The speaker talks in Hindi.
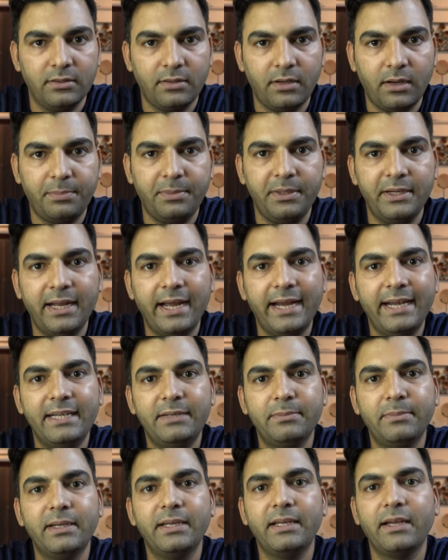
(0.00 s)
अपनी डाइट
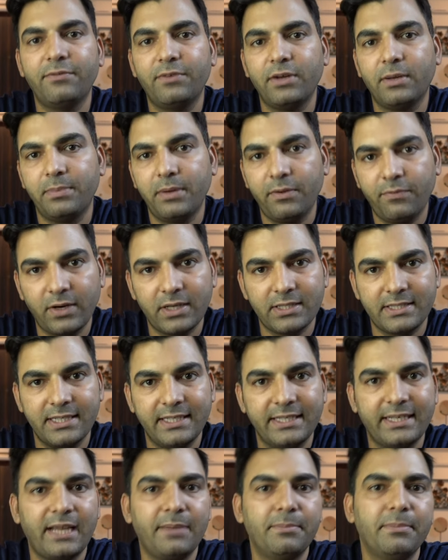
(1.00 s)
में या फिर अपने फास्टिंग
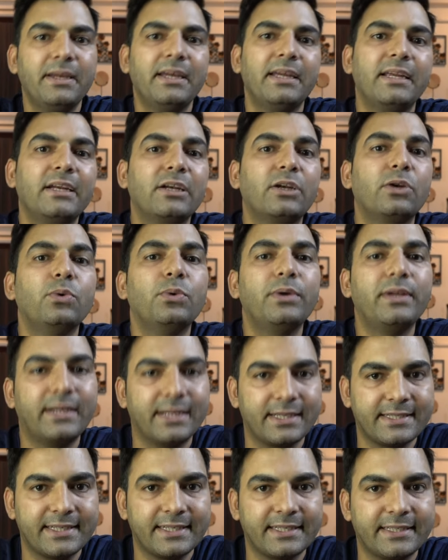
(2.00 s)
टाइम में इंक्लूड कर
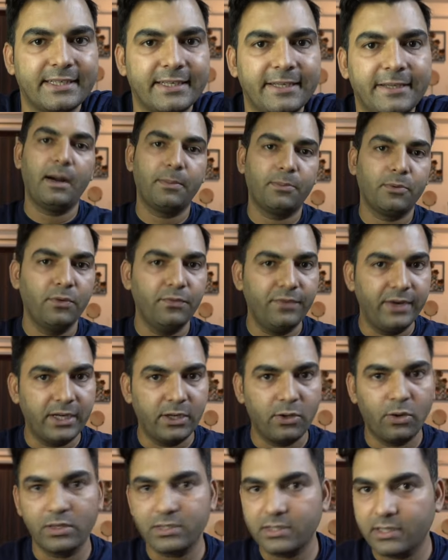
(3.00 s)
सकते हैं आपको वेट
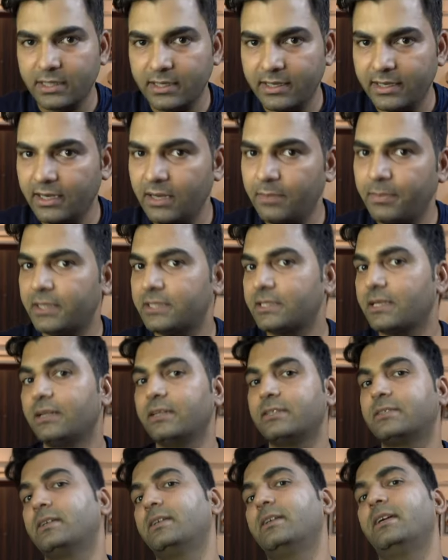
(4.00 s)
लॉस करने के लिए पैसा
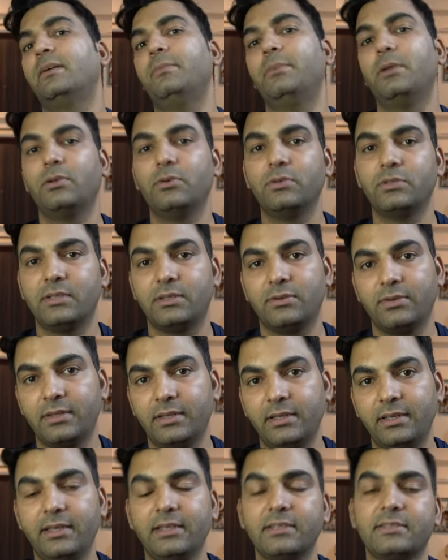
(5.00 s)
खर्च करने की बिल्कुल ज़रूरत
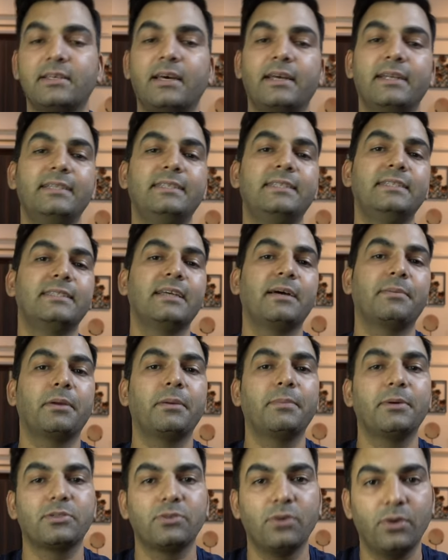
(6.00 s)
नहीं है सारी चीज़ें आपके
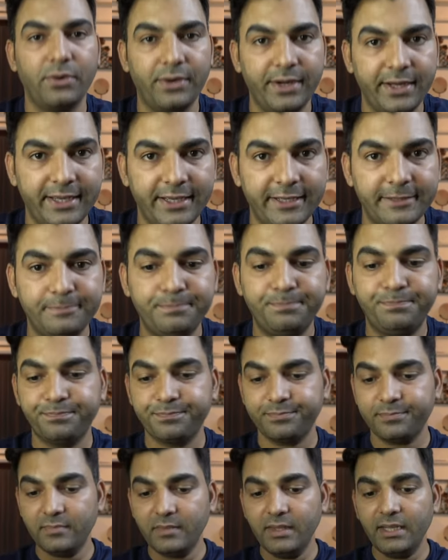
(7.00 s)
पास ऑलरेडी हैं
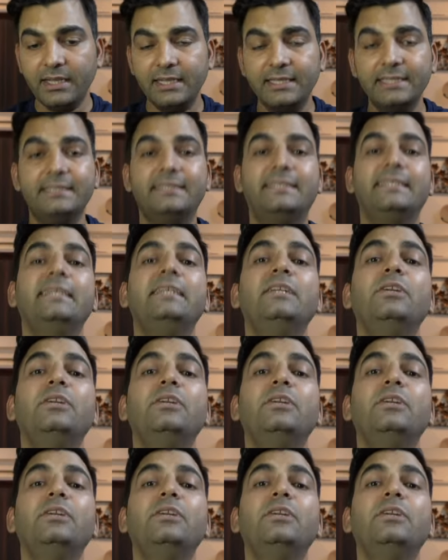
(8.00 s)
जिन